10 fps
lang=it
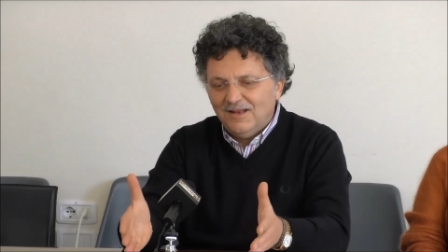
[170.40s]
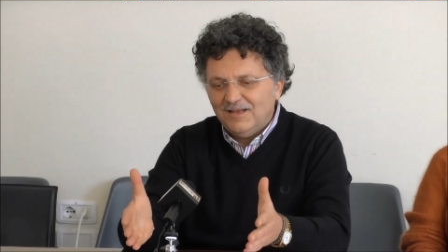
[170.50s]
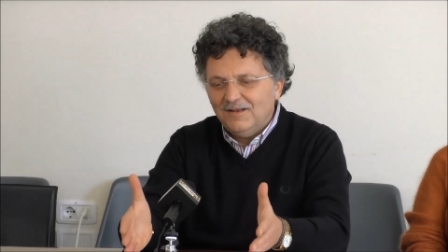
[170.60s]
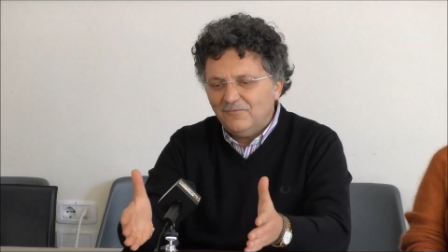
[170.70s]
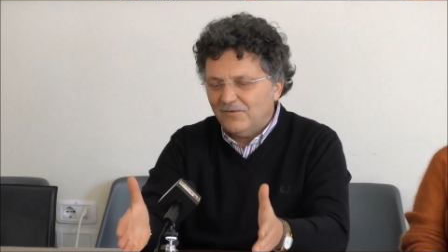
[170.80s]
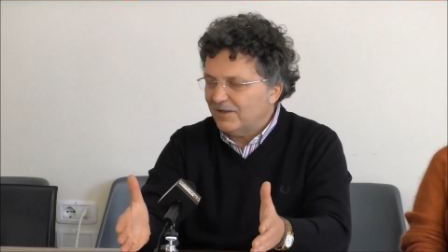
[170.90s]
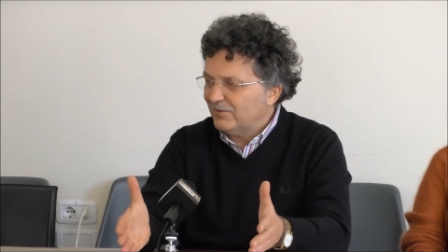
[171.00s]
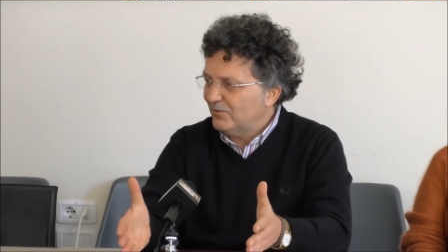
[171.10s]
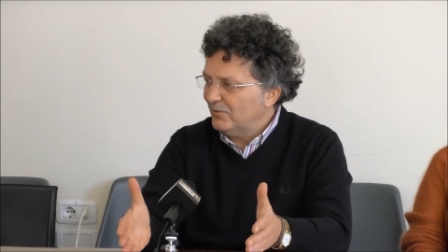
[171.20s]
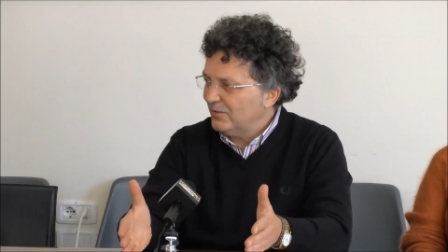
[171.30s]
il
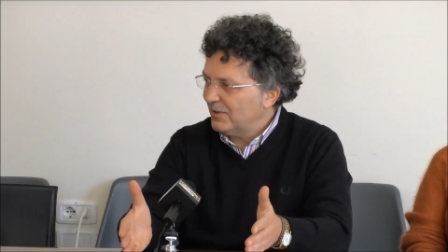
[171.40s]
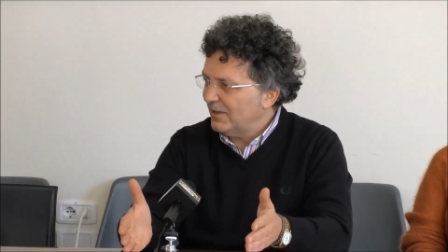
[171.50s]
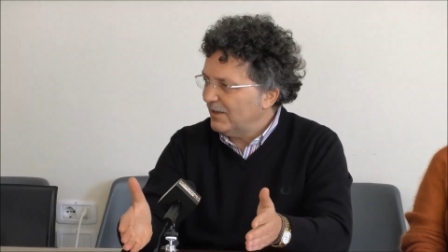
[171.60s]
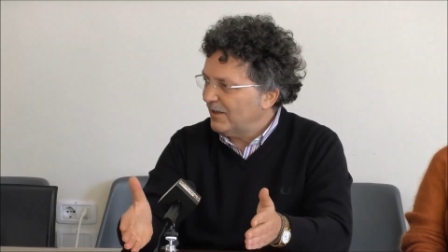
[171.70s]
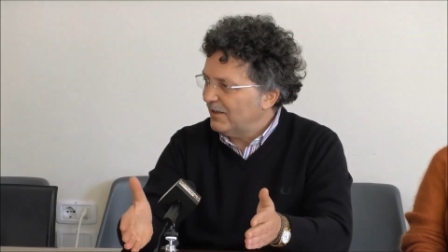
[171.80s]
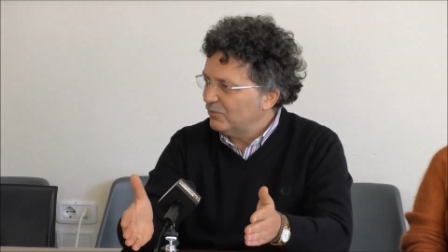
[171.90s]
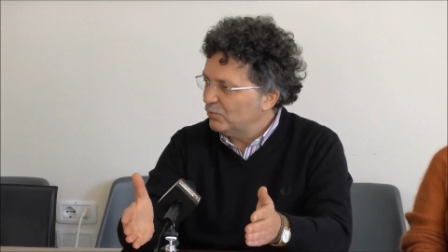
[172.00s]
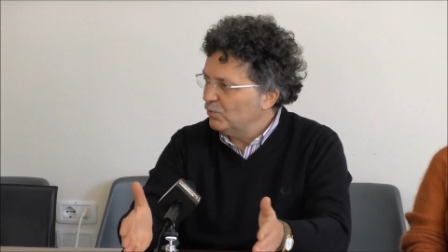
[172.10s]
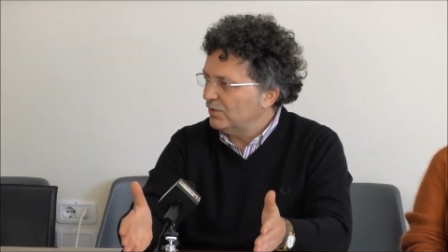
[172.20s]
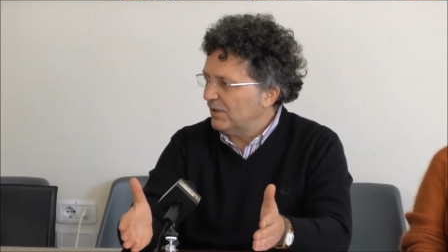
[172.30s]
fatto che è
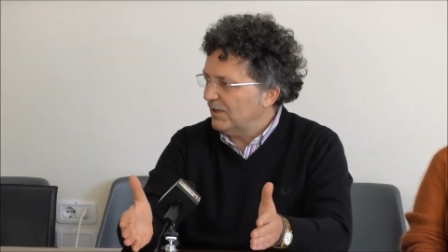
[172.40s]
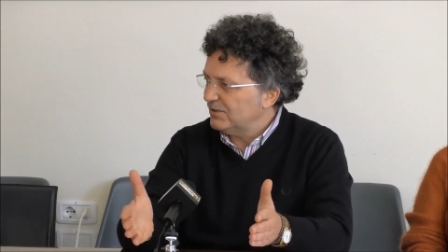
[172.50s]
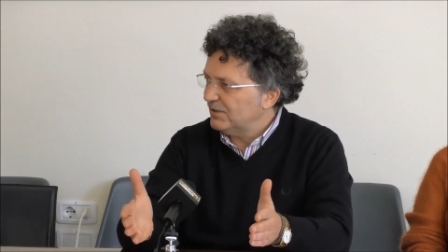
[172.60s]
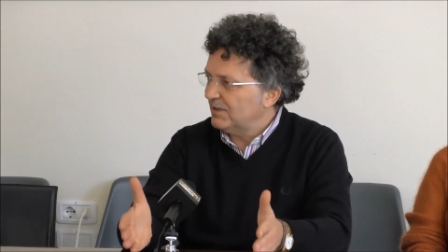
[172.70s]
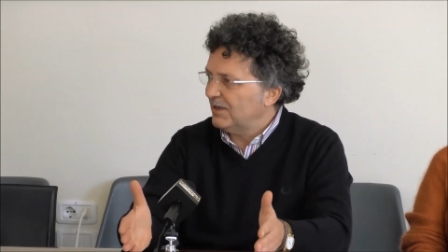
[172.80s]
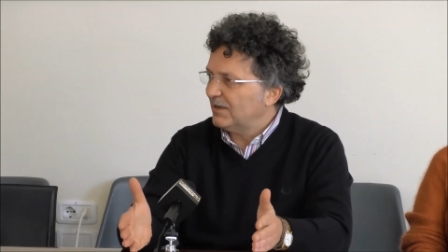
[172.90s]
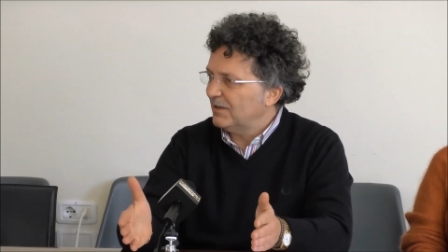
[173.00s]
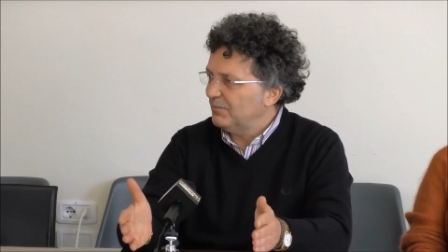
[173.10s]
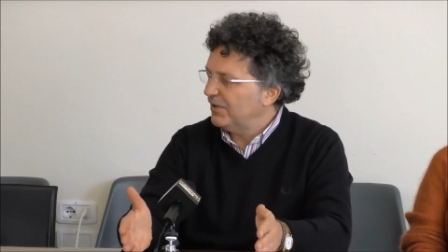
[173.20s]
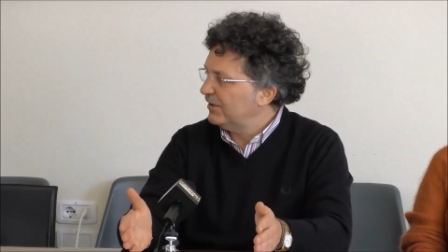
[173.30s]
tutta la città che
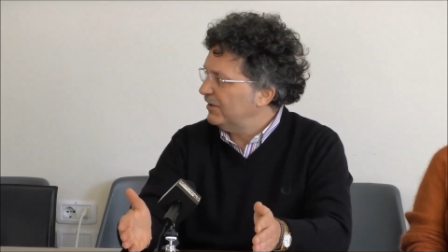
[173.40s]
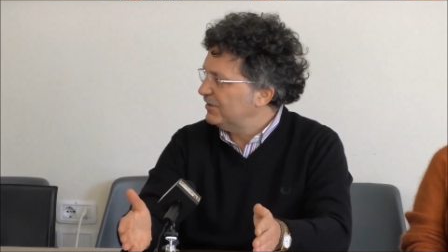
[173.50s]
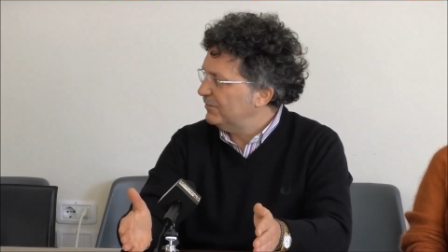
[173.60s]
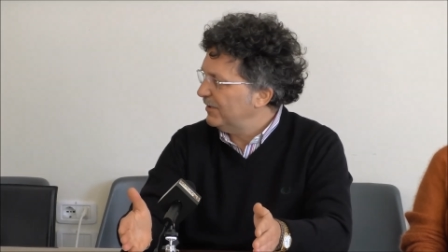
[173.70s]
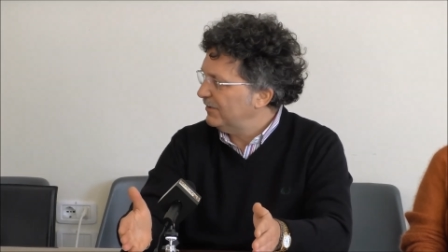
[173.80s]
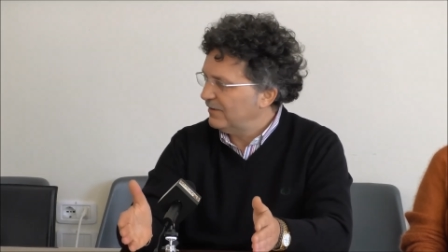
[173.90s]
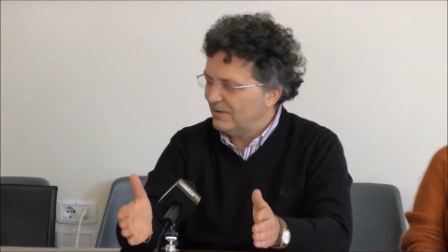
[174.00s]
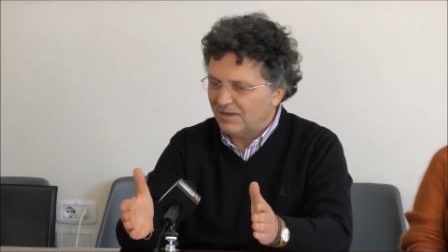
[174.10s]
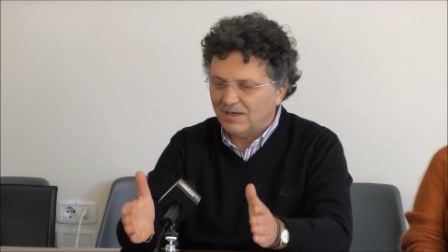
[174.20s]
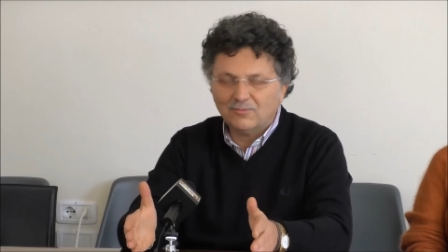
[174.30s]
partecipa
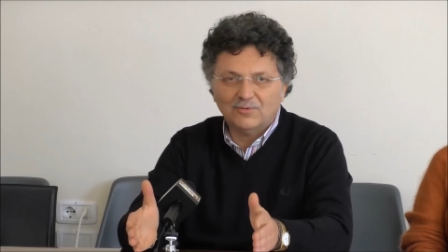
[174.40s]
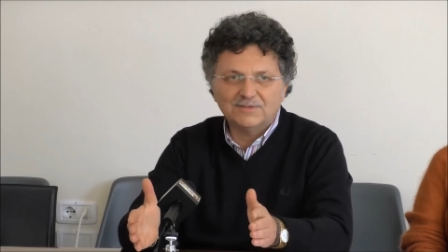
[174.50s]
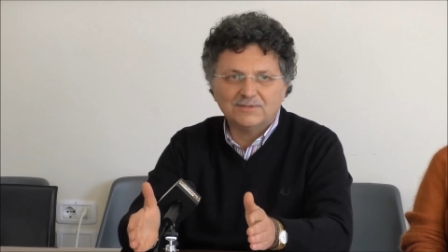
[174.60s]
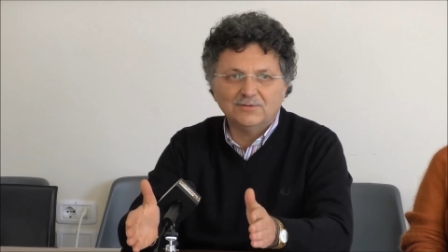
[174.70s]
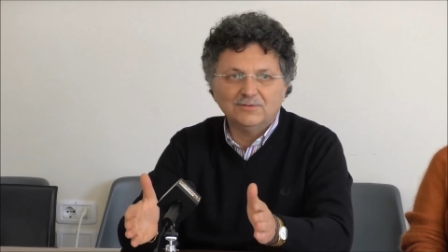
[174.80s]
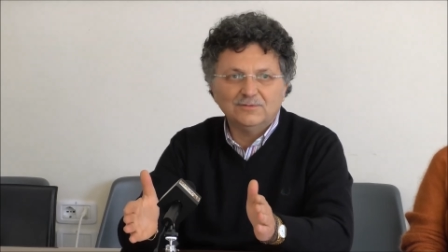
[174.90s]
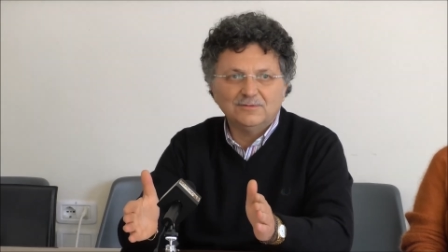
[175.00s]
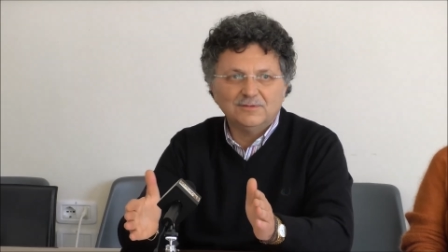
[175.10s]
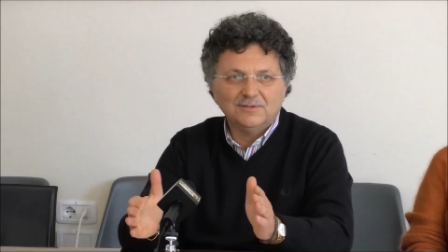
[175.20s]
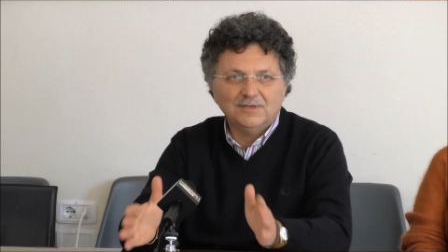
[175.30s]
a questo
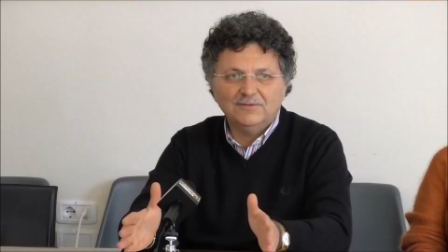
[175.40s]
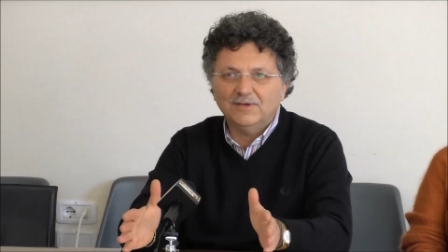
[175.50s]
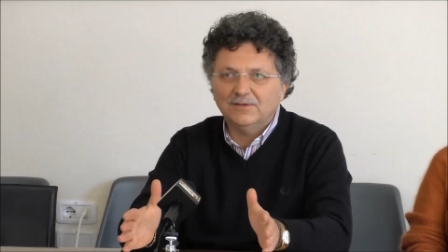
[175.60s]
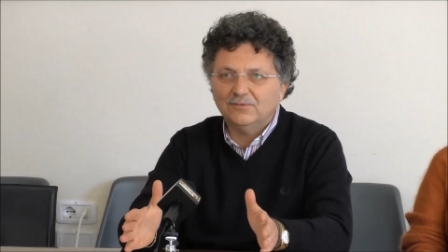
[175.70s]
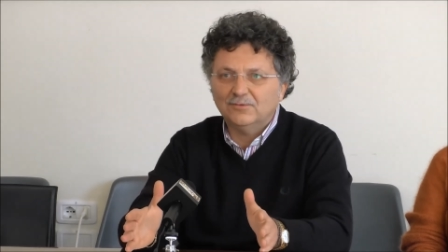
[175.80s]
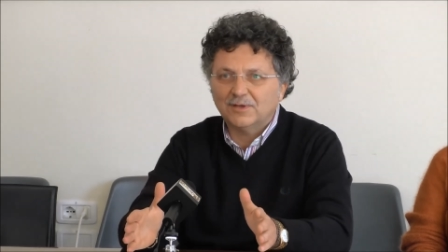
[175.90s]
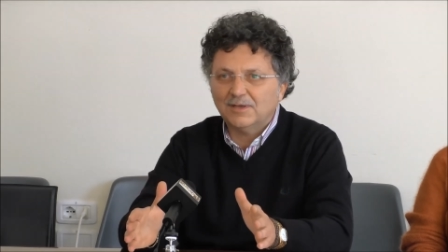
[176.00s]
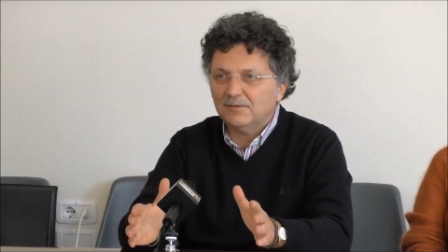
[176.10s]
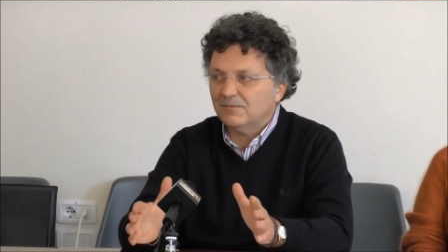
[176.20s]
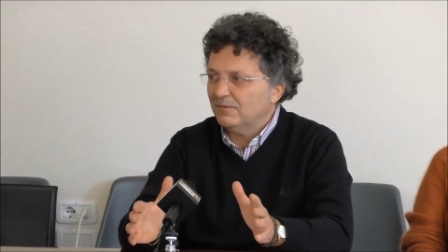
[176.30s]
evento
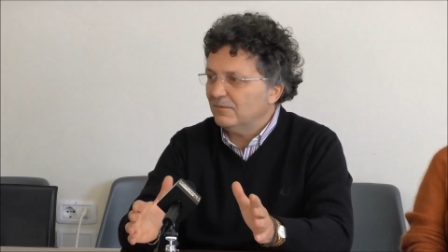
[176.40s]
che